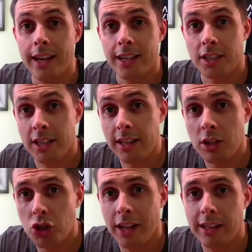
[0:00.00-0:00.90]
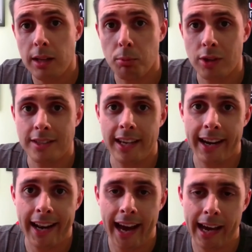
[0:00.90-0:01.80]
Se decidete di
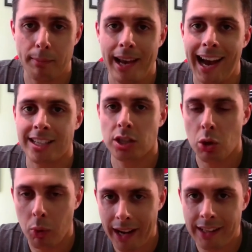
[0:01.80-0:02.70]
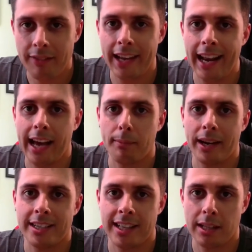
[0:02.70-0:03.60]
potenziare le armi, assicuratevi che l'arma
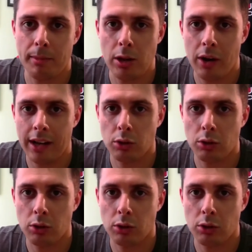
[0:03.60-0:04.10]
che state migliorando